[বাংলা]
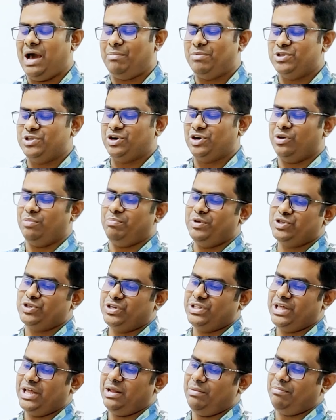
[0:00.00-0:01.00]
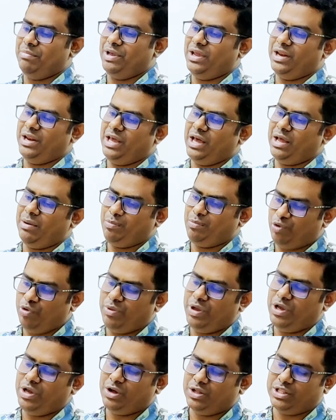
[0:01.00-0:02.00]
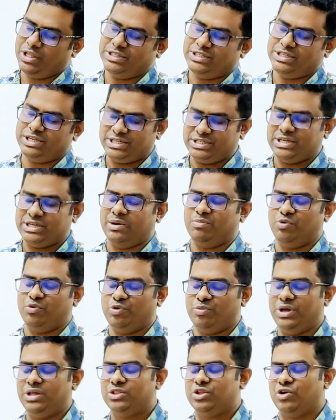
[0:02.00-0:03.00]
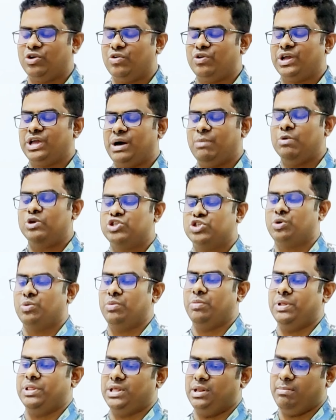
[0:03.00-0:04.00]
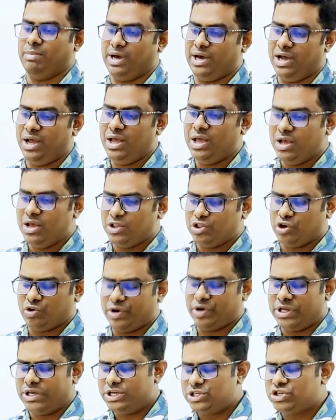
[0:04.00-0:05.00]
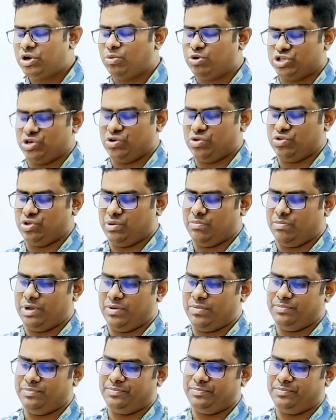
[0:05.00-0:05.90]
আপনি যখন পিছর থেরাপি নেওয়ার পূর্বে অর্থাৎ চিকিৎসার পূর্বে তখন কেমন সময় পেতেন বা তখন কি সমস্যা হতো আগে